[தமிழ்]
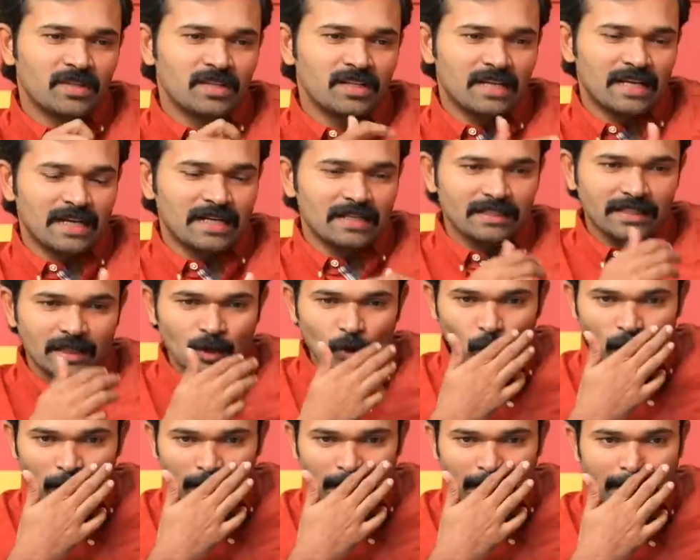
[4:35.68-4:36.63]
நீ கேட்டதீங்க
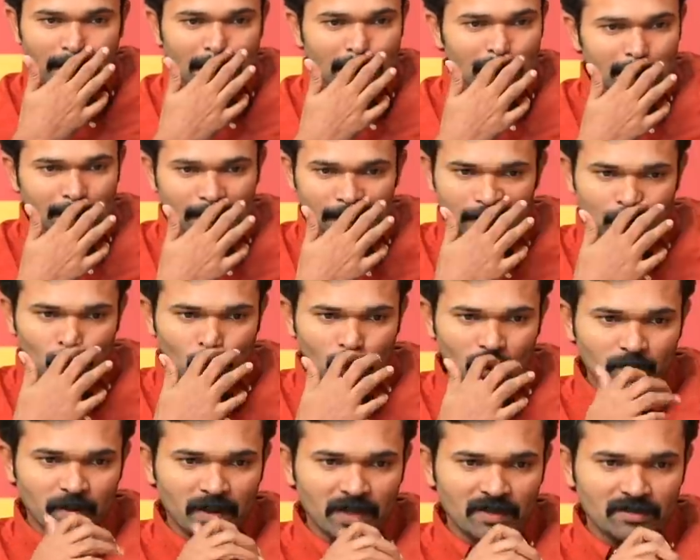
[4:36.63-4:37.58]
கொள்கை
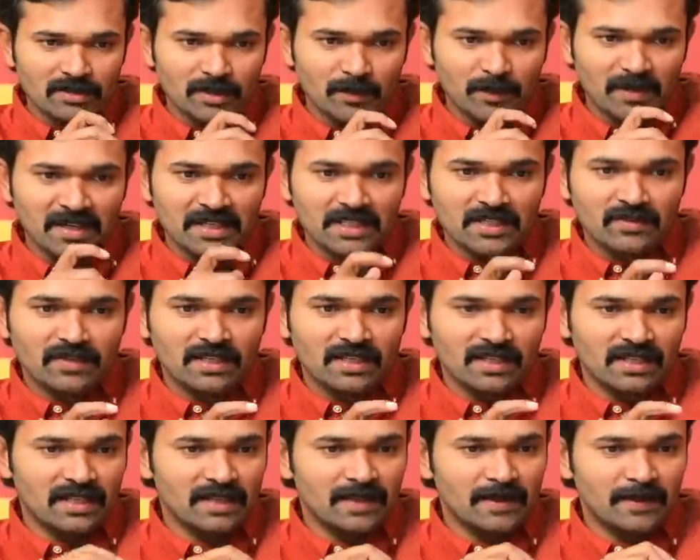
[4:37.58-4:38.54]
கோட்பாடு வந்து பிறந்து
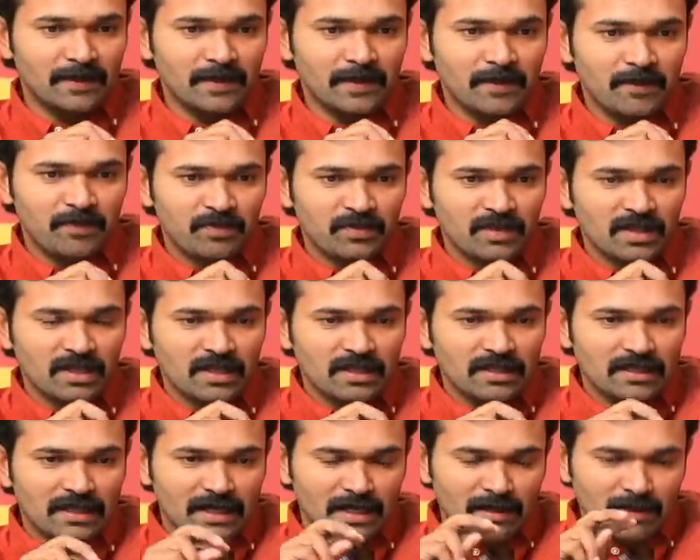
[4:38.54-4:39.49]
விட்டதா
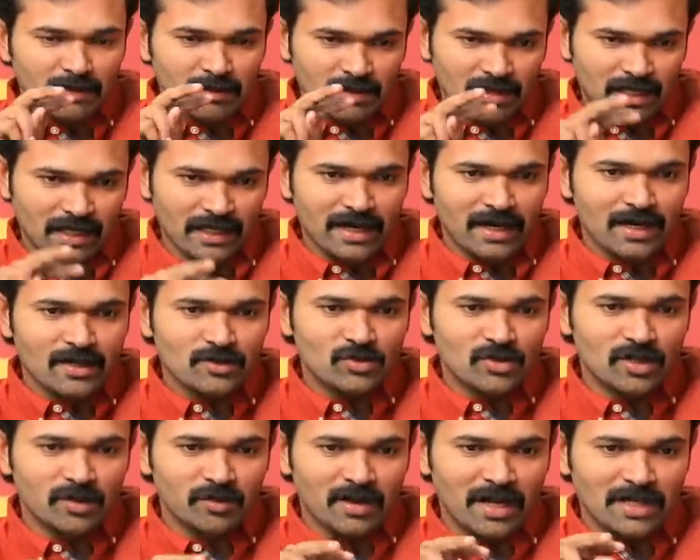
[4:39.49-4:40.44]

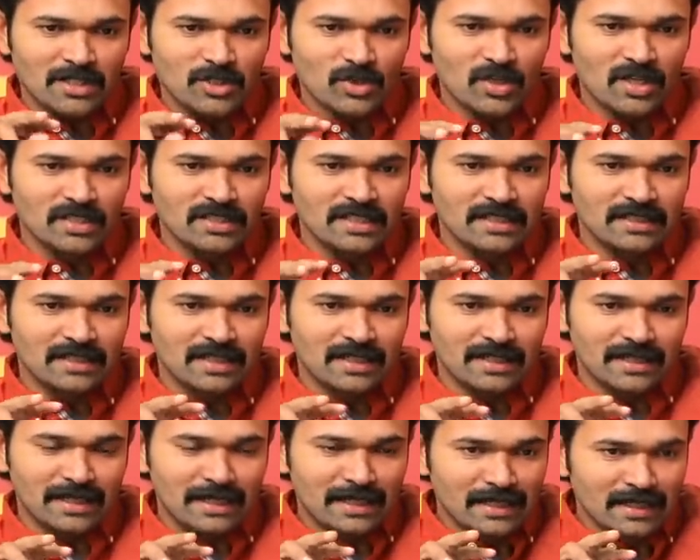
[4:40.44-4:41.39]
கல்யாணசுரம் ராஜீவ்காந்தி என்கிற
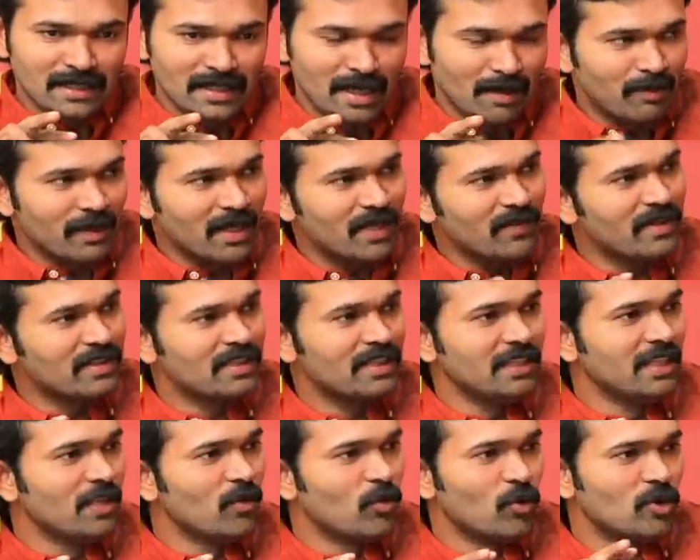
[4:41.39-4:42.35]
இரண்டு நபரை
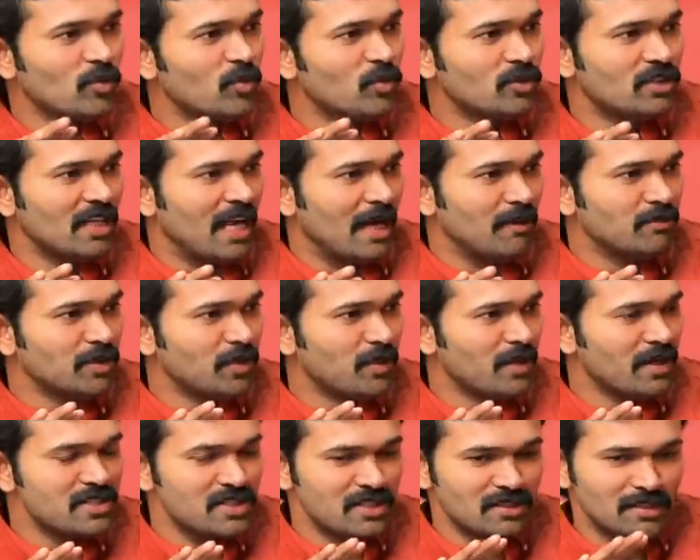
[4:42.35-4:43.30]
வைத்து நீங்கள் ஒட்டுமொத்த நாம்
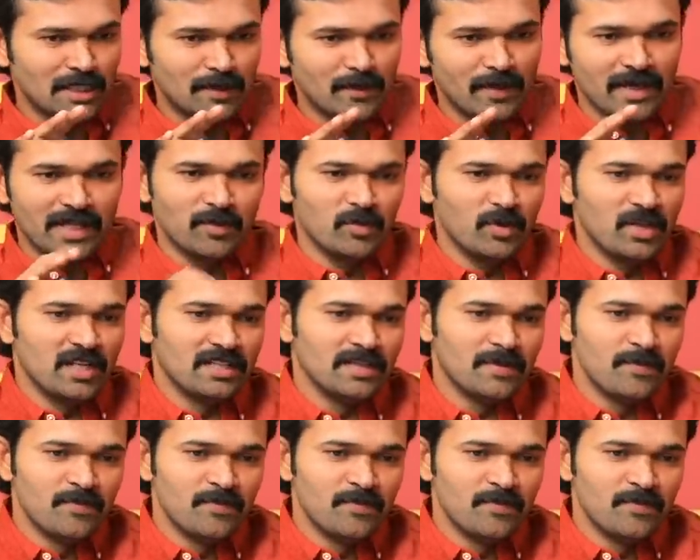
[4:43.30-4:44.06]
தமிழ் கட்சியும் தீர்மானிக்க முடியாது